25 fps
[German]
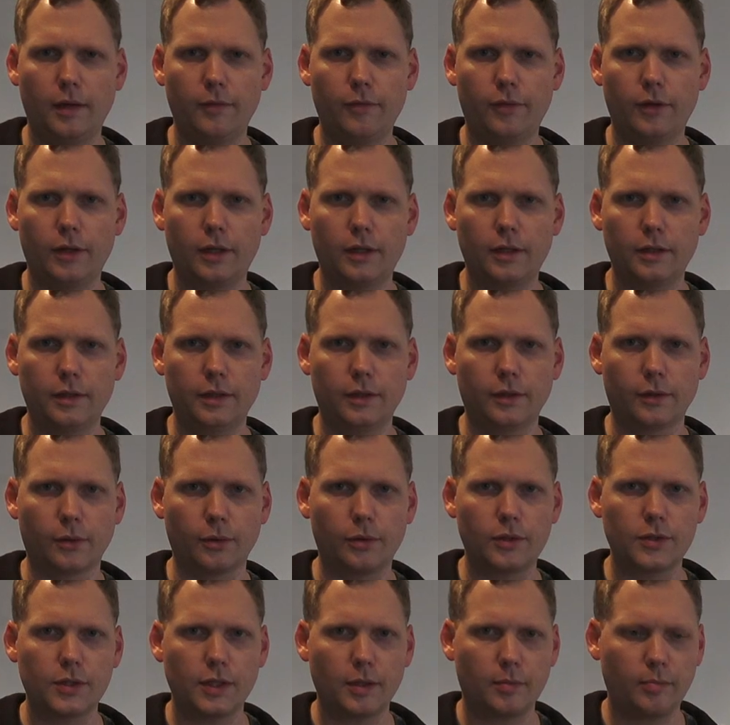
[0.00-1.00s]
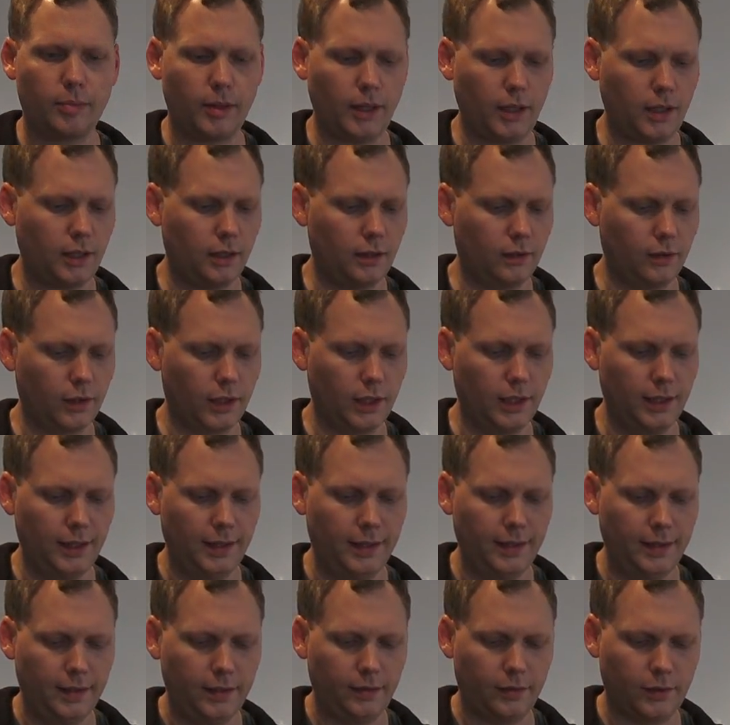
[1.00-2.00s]
einfach in den Rucksack packen oder
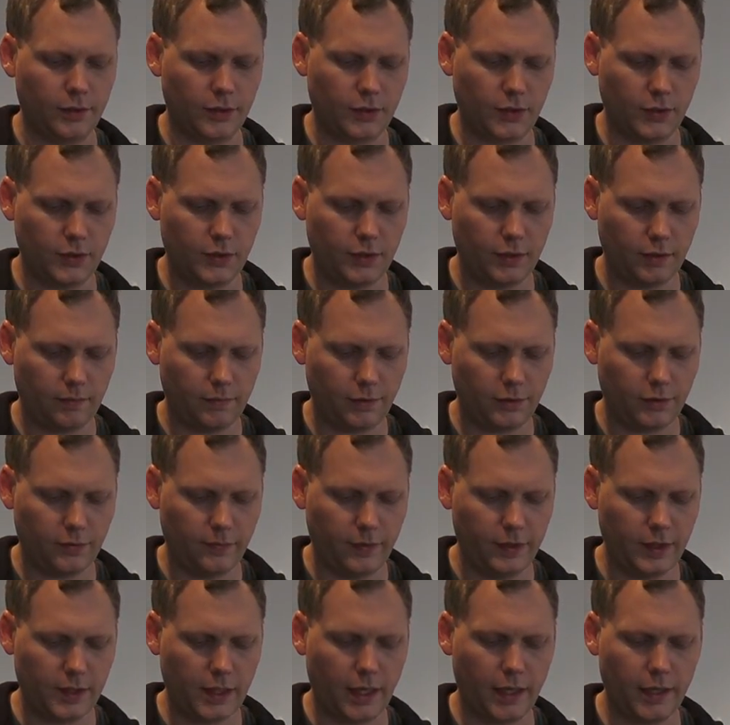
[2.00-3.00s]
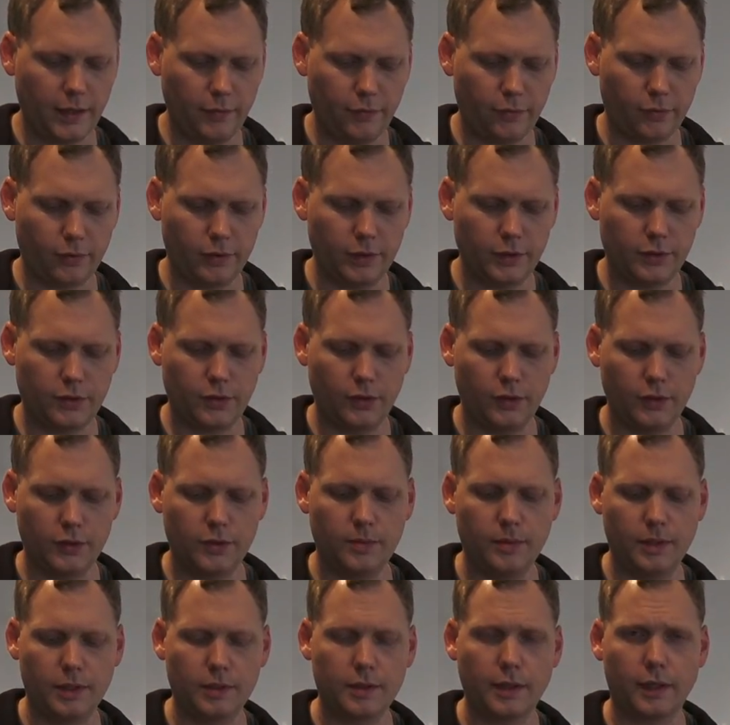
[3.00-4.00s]
sonst irgendwas. Und wenn es eingefroren ist, könnt ihr
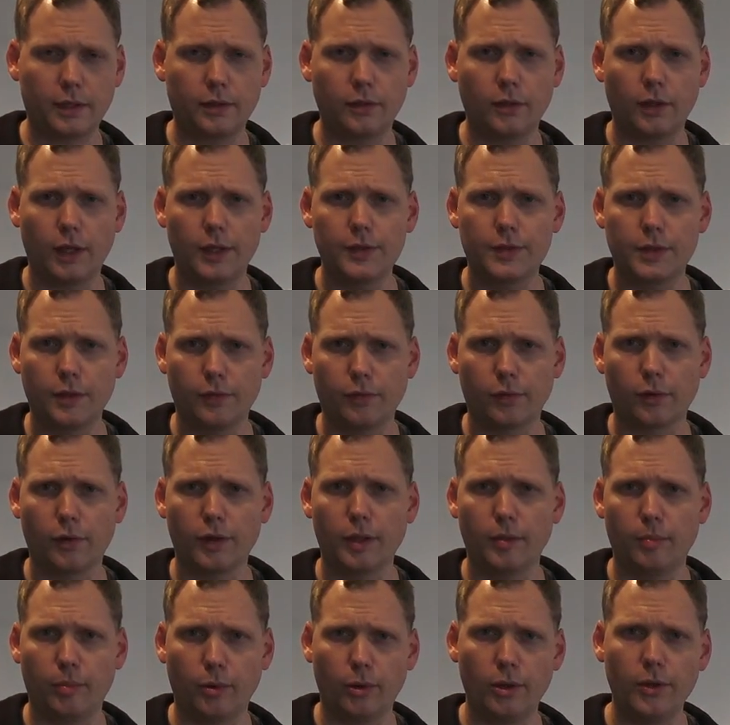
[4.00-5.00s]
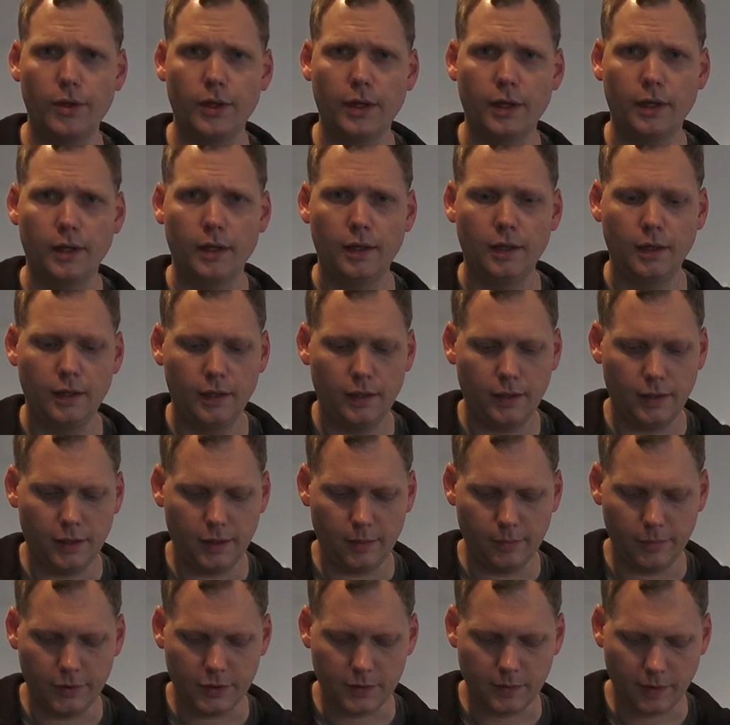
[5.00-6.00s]
es wie gesagt noch als gefrorene Bollen
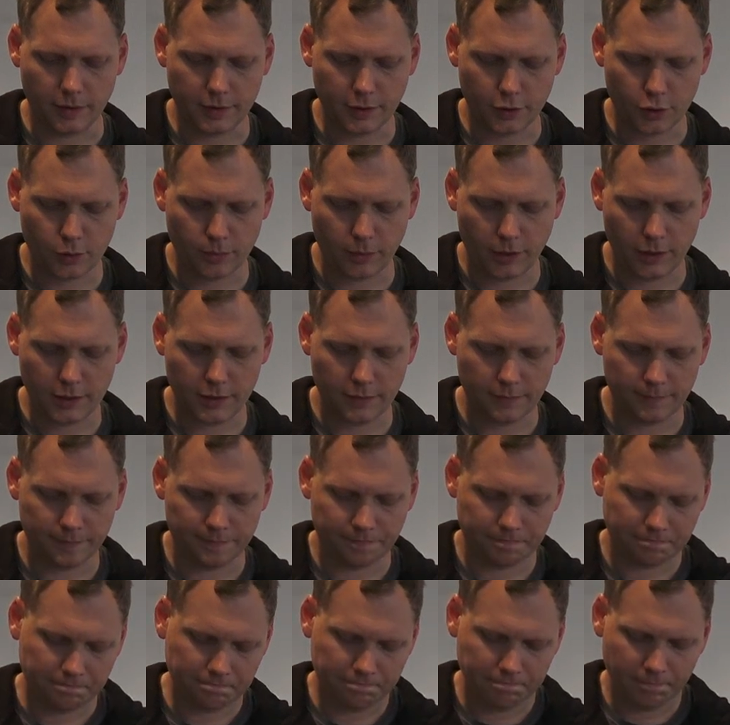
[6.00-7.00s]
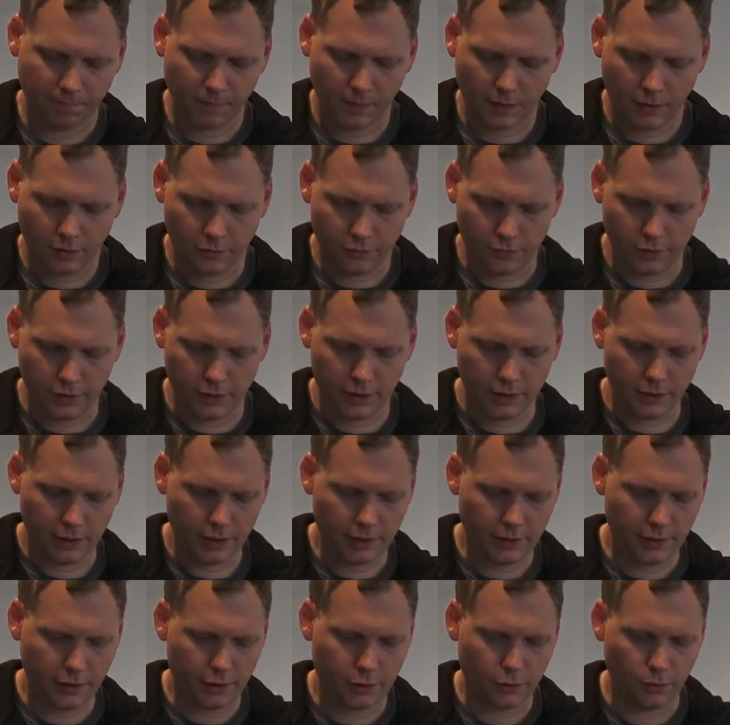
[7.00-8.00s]
ähm, ins Wasser schmeißen. Finde ich eine
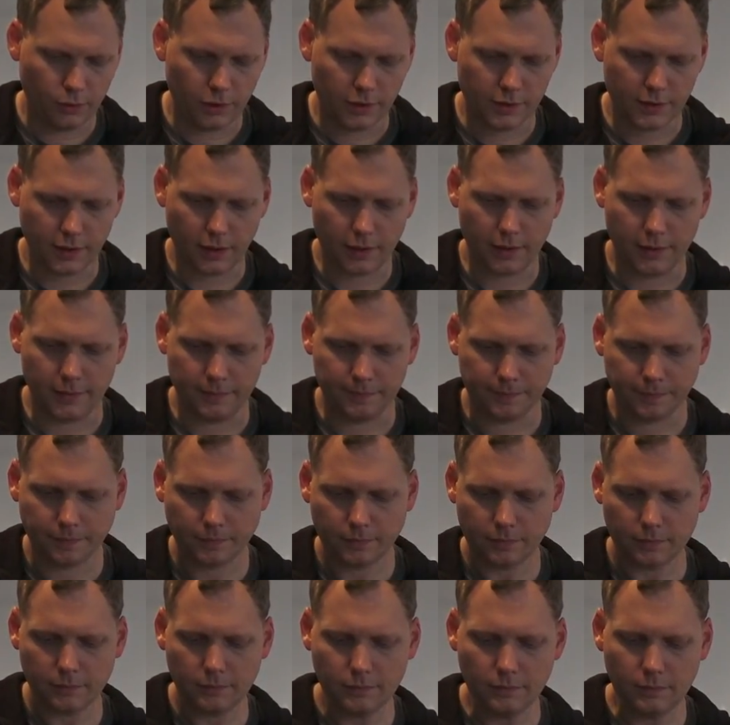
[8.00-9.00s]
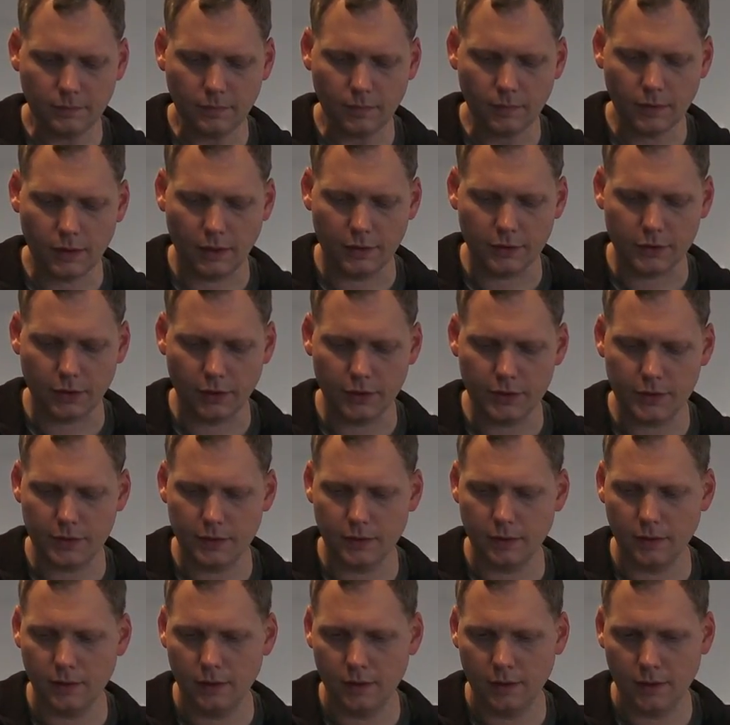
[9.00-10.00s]
richtig coole Sache.
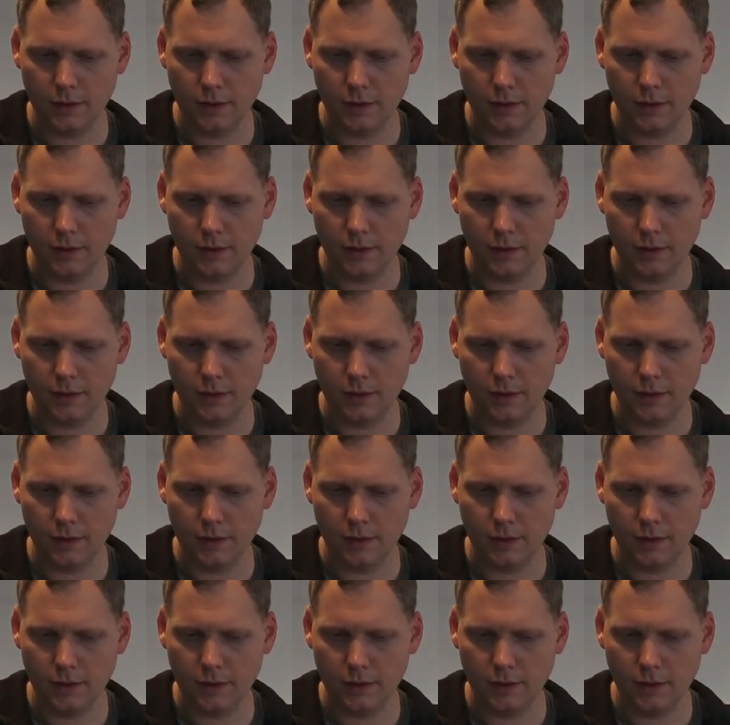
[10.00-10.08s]
Ansonsten